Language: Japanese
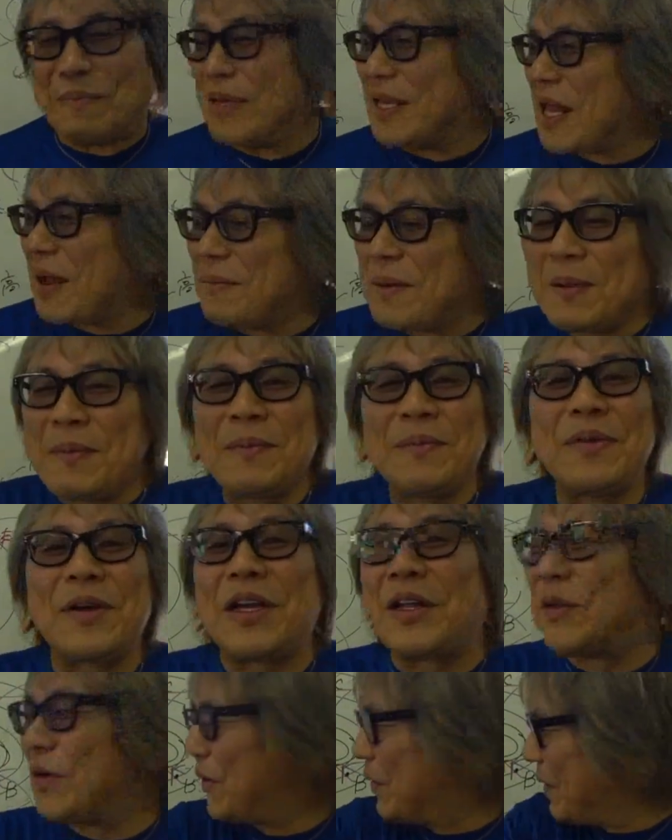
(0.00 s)
南向
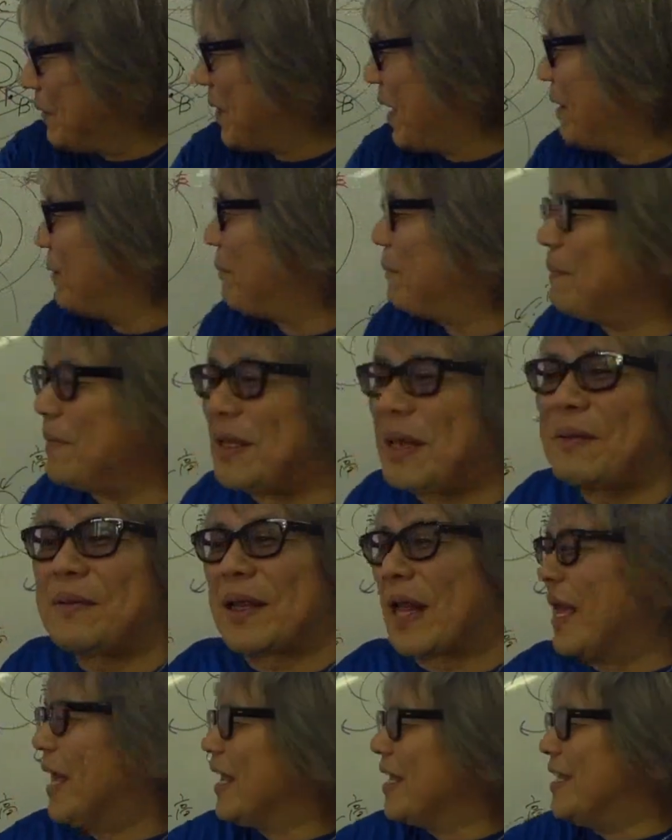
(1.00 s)
きの南
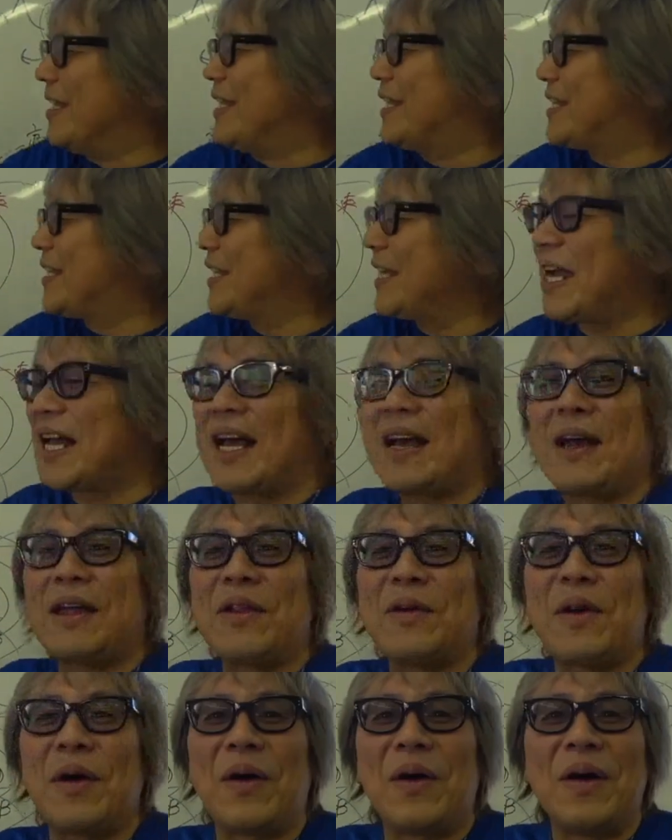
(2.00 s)
で西側
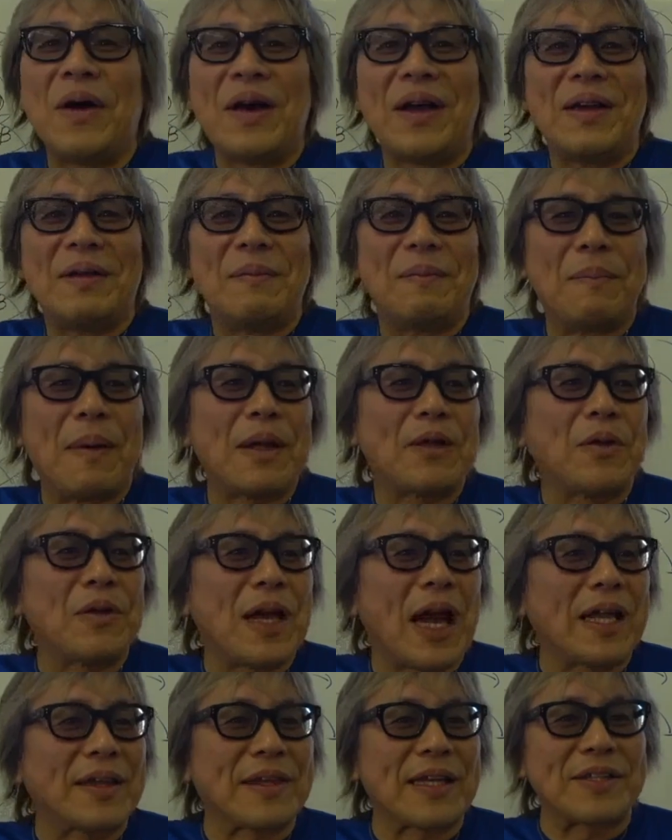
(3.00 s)
の窓
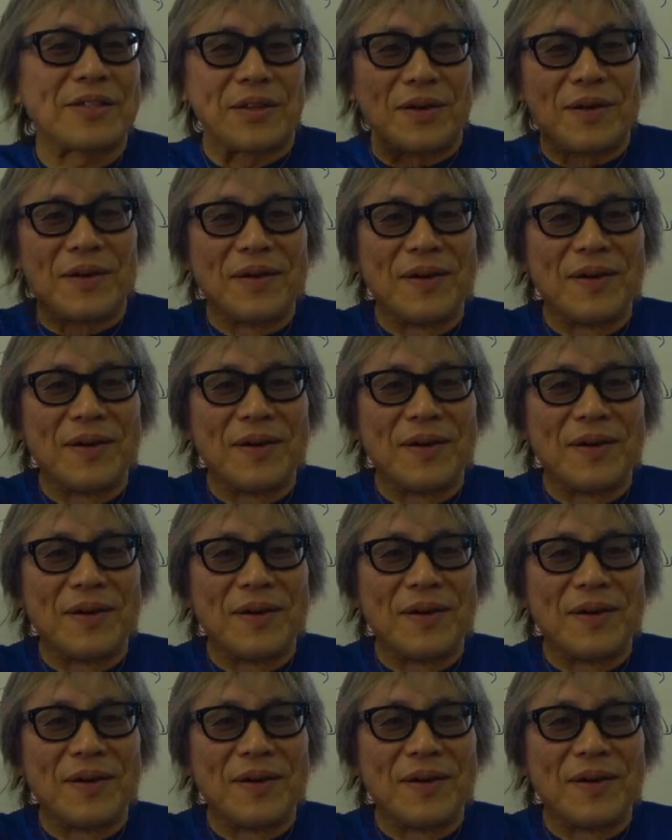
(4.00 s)
に張った人